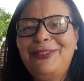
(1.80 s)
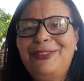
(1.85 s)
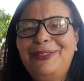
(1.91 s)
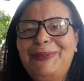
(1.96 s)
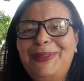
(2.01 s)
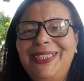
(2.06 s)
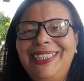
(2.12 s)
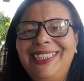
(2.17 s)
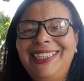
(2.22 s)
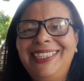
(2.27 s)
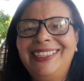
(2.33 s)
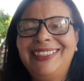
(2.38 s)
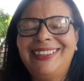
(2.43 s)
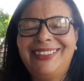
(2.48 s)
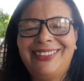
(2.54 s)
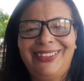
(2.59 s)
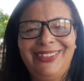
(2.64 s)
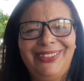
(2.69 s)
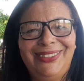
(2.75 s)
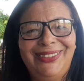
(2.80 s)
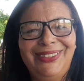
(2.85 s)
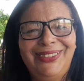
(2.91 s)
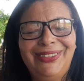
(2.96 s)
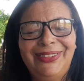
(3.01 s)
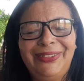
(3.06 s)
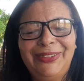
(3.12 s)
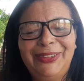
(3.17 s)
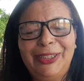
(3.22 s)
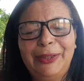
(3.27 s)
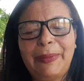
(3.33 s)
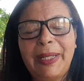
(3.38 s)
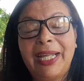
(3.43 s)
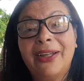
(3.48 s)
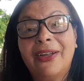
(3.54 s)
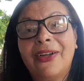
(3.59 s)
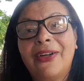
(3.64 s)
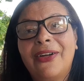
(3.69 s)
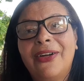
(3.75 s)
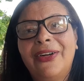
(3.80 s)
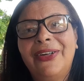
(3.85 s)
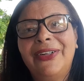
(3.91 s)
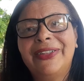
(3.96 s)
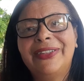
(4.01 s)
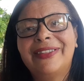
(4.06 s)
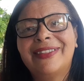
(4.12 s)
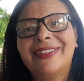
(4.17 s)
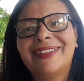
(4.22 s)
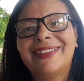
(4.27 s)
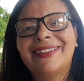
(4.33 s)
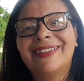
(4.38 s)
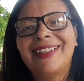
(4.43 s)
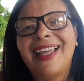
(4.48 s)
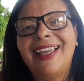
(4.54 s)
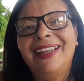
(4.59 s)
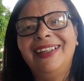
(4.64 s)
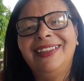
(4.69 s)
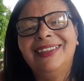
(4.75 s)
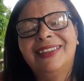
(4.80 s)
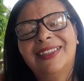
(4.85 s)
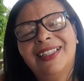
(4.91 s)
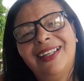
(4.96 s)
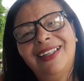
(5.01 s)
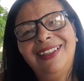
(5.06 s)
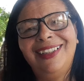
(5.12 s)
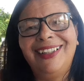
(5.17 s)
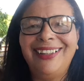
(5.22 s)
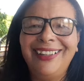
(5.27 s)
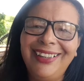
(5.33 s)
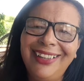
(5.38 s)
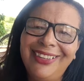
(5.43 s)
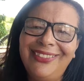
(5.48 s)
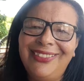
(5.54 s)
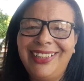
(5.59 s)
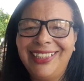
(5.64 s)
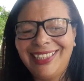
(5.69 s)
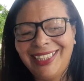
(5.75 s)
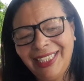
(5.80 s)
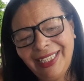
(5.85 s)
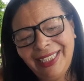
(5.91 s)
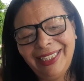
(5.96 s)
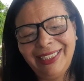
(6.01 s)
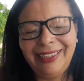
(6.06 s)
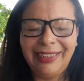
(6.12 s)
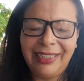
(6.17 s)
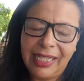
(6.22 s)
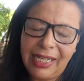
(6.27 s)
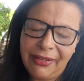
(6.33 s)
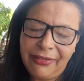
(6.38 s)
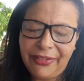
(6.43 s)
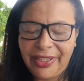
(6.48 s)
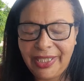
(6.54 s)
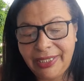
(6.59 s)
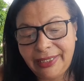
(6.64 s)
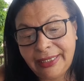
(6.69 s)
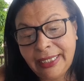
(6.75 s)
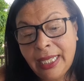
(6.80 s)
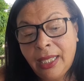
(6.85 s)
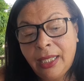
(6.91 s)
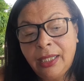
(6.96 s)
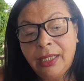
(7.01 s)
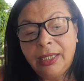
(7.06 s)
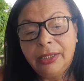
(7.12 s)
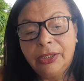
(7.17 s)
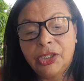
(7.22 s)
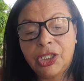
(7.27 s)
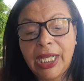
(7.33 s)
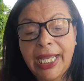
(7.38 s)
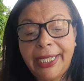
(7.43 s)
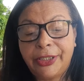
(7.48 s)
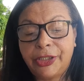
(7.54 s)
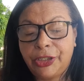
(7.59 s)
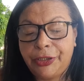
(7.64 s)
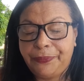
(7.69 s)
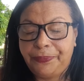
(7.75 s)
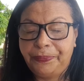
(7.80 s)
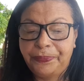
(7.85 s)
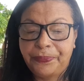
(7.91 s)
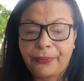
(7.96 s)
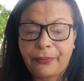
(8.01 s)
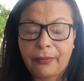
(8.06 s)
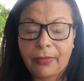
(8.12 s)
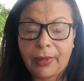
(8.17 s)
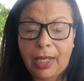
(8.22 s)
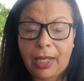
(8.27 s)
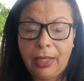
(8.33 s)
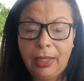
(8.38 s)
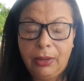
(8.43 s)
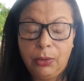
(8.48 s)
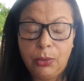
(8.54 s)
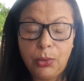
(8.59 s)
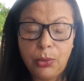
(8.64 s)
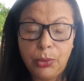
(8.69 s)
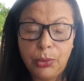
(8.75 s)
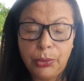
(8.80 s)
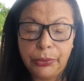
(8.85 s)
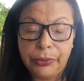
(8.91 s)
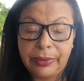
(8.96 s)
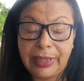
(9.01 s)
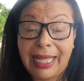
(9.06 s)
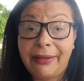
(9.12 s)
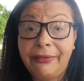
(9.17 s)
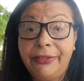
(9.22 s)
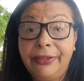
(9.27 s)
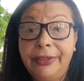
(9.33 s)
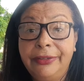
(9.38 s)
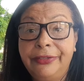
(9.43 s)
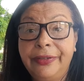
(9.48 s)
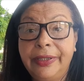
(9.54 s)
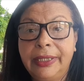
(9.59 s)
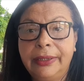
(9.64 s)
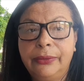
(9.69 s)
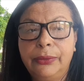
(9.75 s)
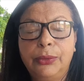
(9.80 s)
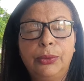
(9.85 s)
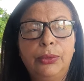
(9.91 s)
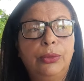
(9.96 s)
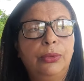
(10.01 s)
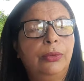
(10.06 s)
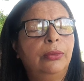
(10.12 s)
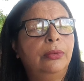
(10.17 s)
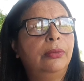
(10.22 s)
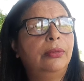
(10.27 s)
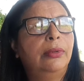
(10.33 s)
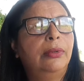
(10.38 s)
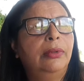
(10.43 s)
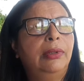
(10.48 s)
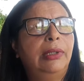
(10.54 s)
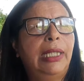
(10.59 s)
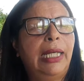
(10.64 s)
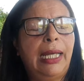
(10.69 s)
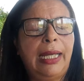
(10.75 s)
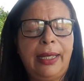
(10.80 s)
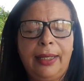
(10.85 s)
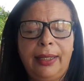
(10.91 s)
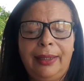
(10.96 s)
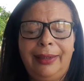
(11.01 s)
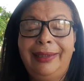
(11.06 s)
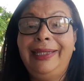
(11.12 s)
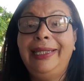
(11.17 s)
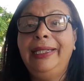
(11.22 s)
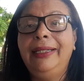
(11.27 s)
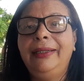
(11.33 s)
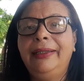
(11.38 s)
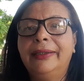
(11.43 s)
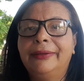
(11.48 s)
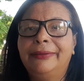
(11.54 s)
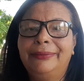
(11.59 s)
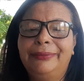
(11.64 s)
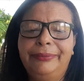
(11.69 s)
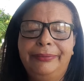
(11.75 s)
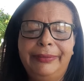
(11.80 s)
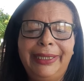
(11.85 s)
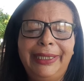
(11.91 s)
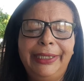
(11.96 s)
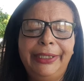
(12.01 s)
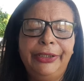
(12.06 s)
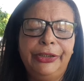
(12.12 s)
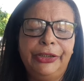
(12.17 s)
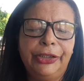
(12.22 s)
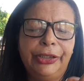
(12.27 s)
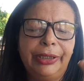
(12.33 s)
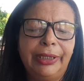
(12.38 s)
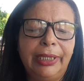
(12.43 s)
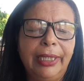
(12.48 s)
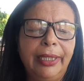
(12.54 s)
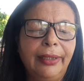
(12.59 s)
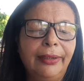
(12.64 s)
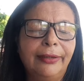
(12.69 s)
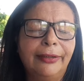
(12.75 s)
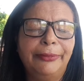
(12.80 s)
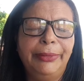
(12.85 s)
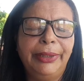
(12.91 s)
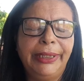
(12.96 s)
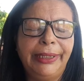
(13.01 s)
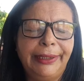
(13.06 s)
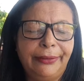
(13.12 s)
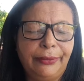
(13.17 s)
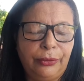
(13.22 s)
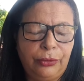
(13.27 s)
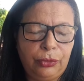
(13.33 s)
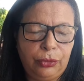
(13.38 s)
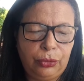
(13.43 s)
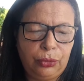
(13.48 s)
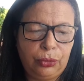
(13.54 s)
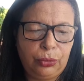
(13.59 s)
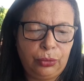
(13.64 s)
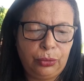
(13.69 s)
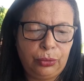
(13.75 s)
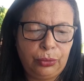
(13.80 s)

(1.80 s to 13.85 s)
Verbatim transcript: povo bonito, tudo bem com vocês? Olha eu aqui outra vez. Gente, eu tava vendo a Lilian, mãe de três meninos.